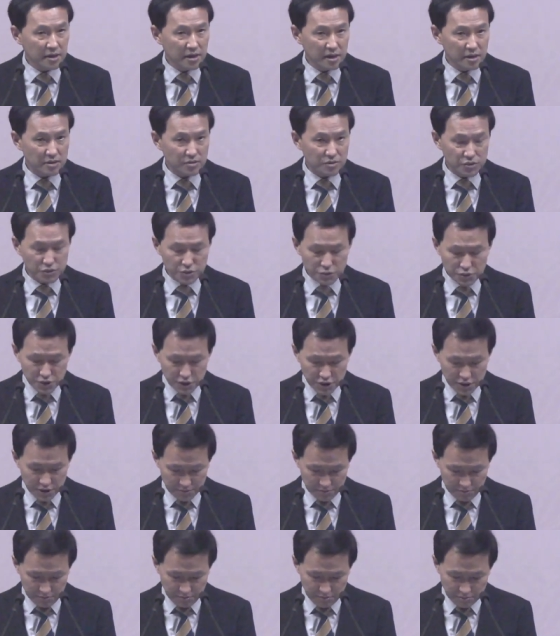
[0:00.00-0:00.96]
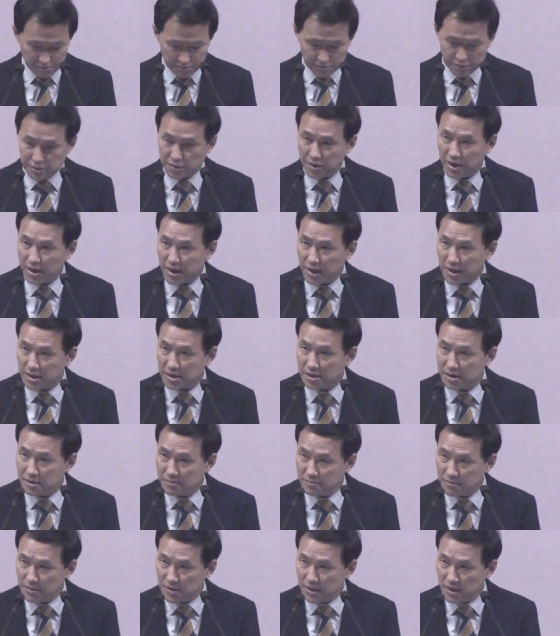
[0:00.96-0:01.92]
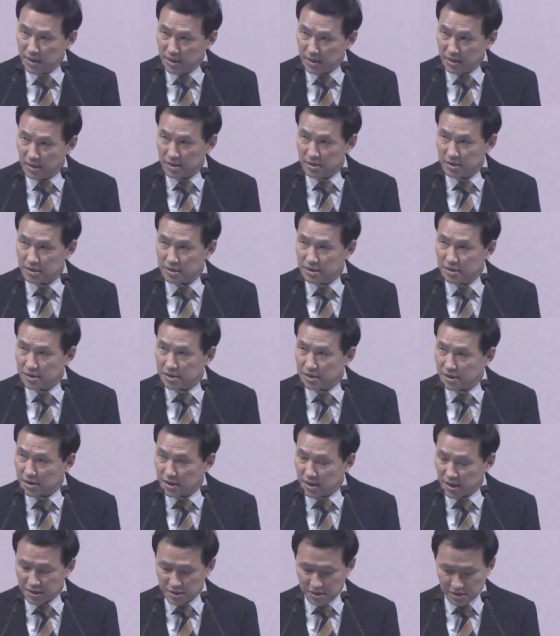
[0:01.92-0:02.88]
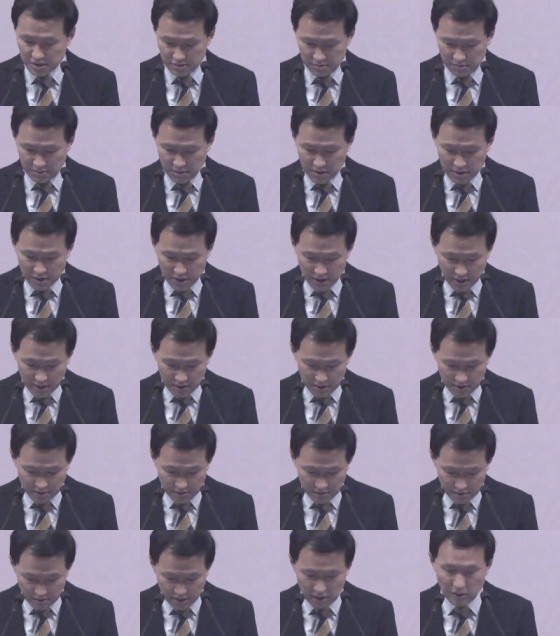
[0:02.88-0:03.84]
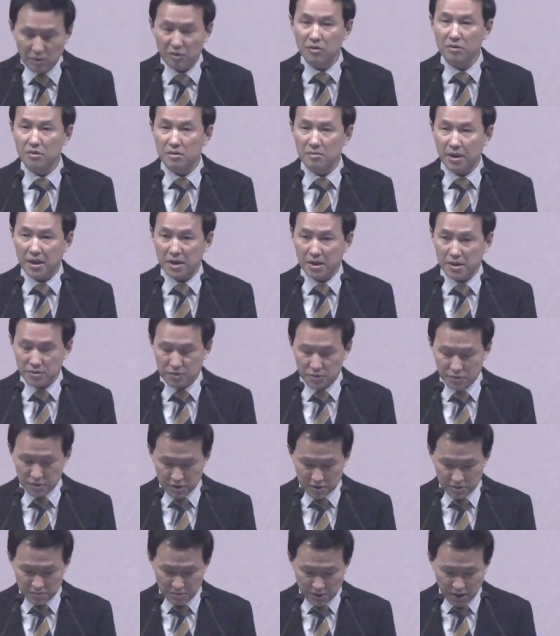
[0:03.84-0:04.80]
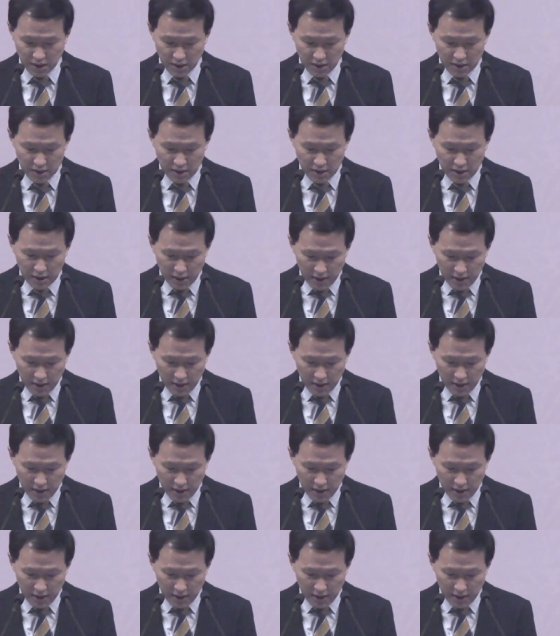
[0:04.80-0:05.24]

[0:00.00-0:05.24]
예, 죽으심, 부활하심, 승천하심에 대한 내용을 말해주고 있습니다.